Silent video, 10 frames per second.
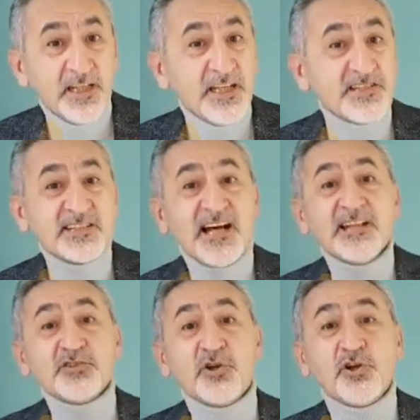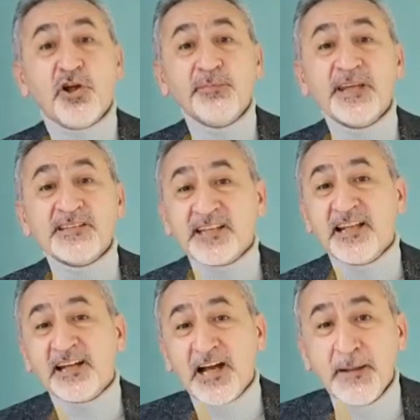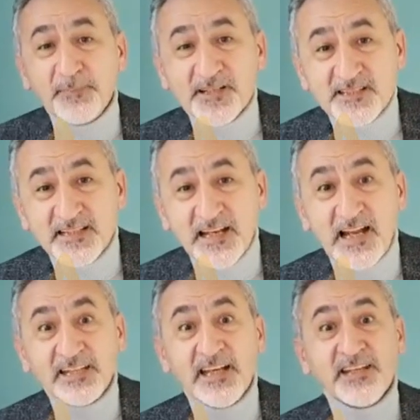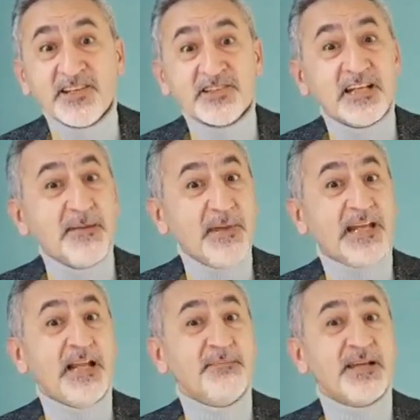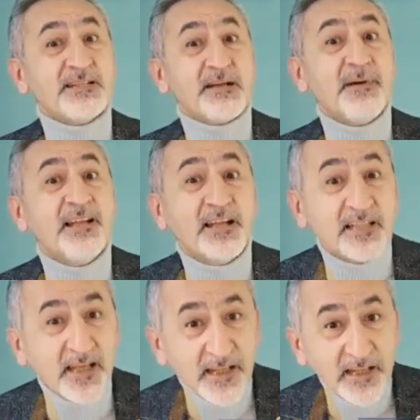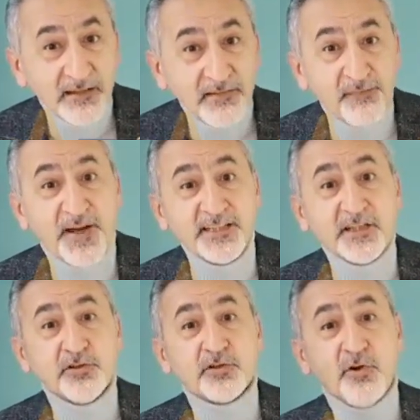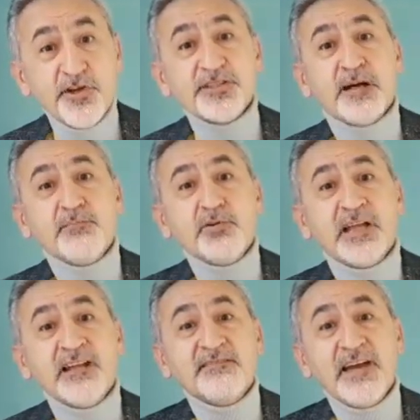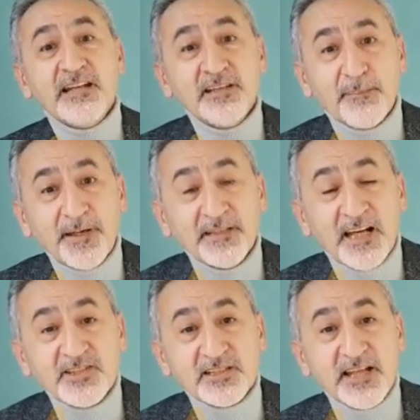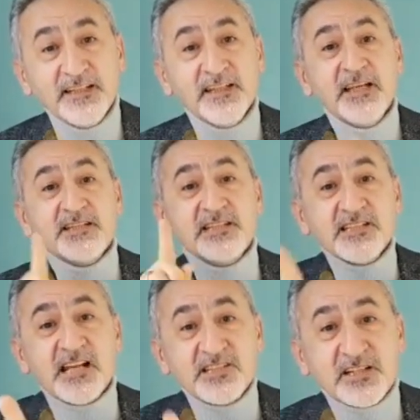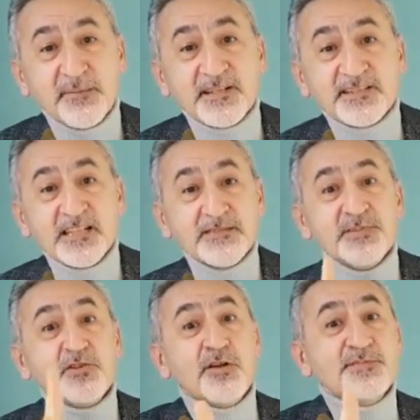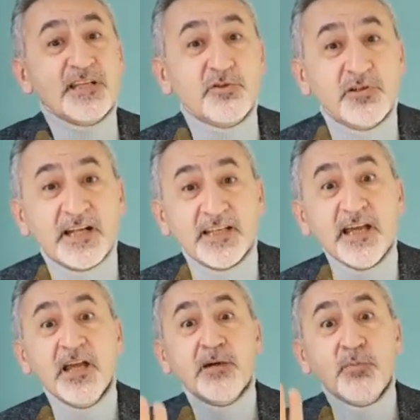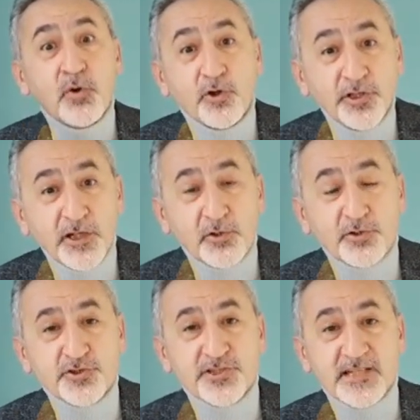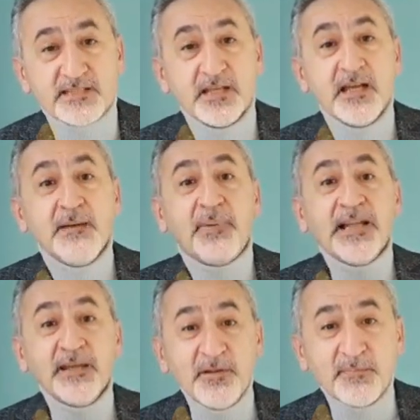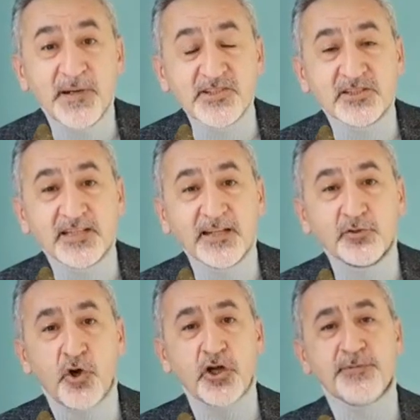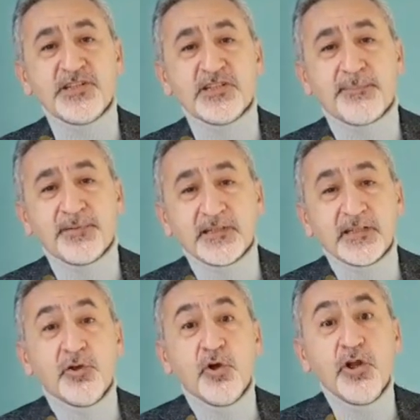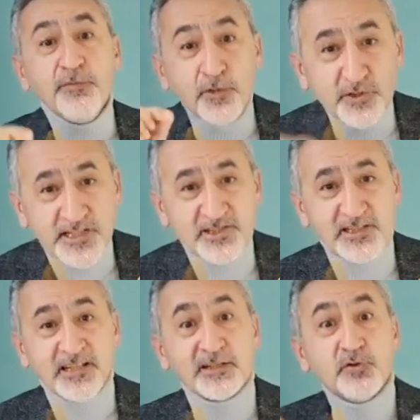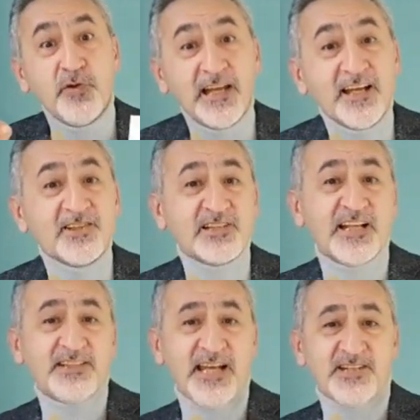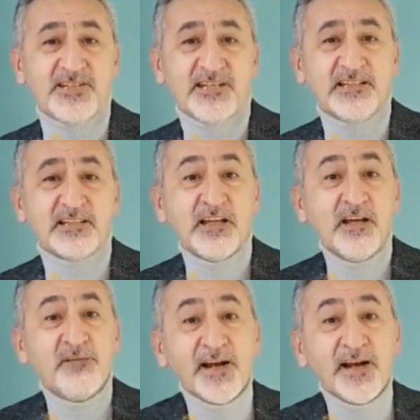Hiç sağlık sorunu olmayan insanlar kalp krizinden erken yaşlarda beklenmeyen zamanlarda vefat ediyor. O yüzden bunların veri tabanını da açıklayın. Siz de açıklamazsanız biz önümüzdeki günlerde bu konuyu da konuşacağız. Pandeminin başında doğru bir iş yapıldı. Ölü virüs aşıları, güvenli aşılar tercih edildi.